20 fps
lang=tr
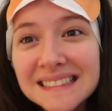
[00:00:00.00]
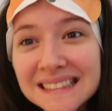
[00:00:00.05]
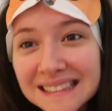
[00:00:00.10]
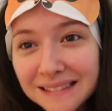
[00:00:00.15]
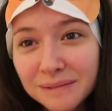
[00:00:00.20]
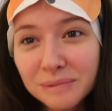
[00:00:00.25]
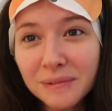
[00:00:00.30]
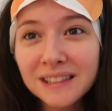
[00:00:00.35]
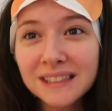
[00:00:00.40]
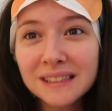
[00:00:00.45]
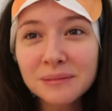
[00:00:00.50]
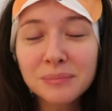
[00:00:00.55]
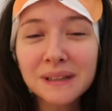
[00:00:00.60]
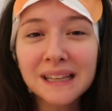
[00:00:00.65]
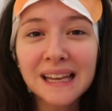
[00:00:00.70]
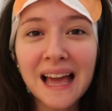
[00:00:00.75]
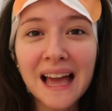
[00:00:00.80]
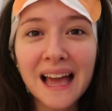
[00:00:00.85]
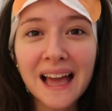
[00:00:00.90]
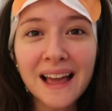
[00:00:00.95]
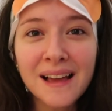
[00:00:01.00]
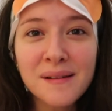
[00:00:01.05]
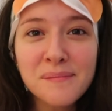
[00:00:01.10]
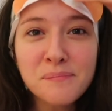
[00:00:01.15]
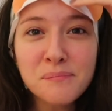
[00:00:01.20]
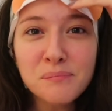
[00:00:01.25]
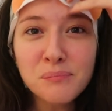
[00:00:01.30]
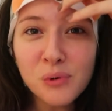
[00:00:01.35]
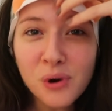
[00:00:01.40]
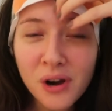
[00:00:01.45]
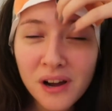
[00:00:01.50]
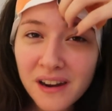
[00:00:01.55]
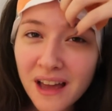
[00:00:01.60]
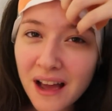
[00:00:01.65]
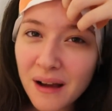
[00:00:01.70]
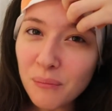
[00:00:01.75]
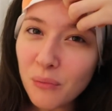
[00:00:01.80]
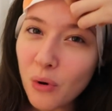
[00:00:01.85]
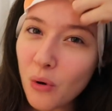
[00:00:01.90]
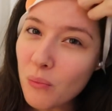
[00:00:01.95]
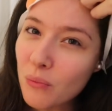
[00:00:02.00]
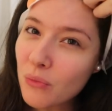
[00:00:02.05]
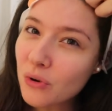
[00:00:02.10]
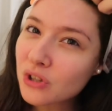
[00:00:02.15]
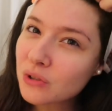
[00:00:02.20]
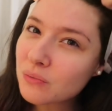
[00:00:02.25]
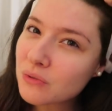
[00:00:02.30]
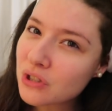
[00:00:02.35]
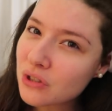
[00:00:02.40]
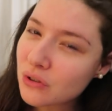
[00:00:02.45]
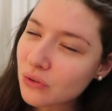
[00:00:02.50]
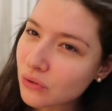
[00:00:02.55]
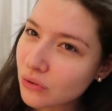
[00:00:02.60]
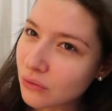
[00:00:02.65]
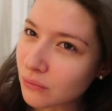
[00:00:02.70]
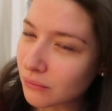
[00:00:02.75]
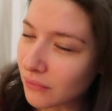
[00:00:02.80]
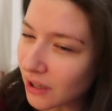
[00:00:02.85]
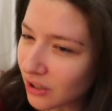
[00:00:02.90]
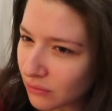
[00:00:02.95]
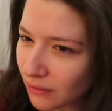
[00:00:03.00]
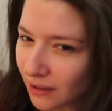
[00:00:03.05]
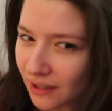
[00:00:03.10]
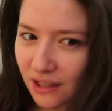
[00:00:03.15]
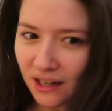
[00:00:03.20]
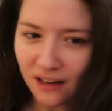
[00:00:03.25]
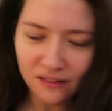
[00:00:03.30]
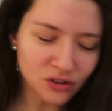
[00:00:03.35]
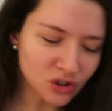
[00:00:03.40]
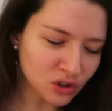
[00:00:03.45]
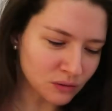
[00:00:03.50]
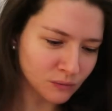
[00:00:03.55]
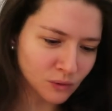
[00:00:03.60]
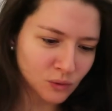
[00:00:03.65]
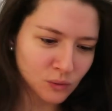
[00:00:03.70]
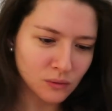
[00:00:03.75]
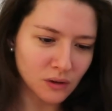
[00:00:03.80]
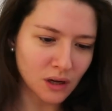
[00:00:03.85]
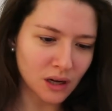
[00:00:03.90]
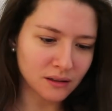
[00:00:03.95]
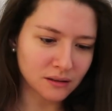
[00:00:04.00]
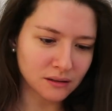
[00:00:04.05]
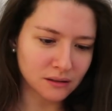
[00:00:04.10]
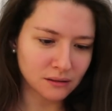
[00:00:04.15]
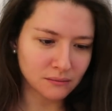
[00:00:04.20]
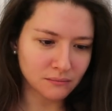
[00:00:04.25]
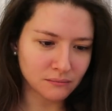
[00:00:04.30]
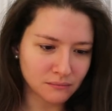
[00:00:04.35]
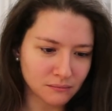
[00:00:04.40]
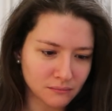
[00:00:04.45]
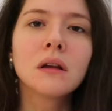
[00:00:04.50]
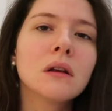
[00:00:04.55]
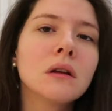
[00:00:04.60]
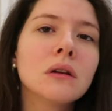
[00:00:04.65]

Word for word: Isınmadı bile kadar bomboş bir şey olur mu? Acaba yanlış mı kullandım?